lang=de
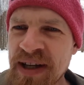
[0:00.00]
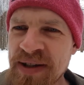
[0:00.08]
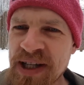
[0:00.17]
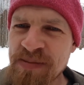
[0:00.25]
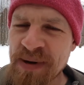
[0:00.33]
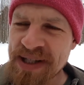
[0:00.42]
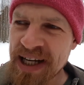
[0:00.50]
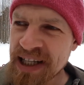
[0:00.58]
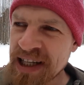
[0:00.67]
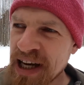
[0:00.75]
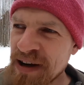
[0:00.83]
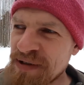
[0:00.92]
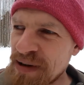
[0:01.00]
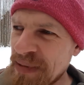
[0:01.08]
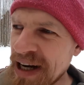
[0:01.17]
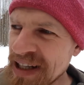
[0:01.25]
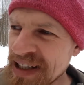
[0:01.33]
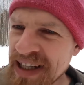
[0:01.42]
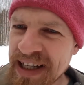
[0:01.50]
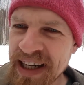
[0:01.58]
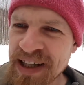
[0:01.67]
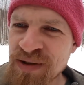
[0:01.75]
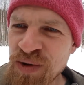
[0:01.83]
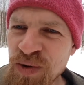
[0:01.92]
Dass man sagt, wir machen
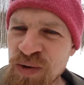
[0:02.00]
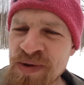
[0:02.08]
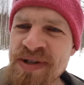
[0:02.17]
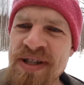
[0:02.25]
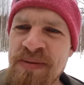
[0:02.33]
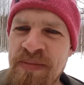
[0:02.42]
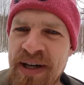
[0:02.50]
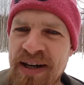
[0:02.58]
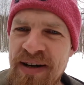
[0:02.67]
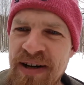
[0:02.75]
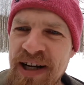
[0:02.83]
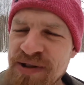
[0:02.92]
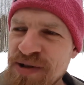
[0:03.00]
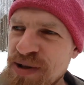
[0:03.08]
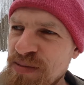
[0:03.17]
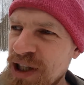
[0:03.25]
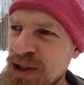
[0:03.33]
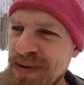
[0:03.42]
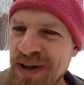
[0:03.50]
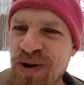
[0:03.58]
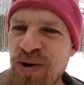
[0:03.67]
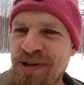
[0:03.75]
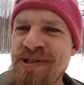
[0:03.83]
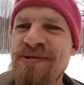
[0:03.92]
keinen Unsinn mehr. Also zum Beispiel
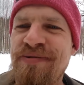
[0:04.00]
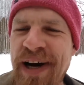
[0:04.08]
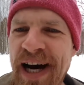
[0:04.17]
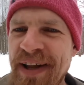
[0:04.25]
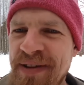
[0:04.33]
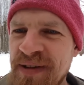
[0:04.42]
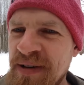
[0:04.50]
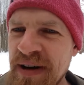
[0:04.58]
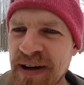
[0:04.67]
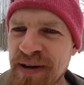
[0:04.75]
Kreuzfahrten.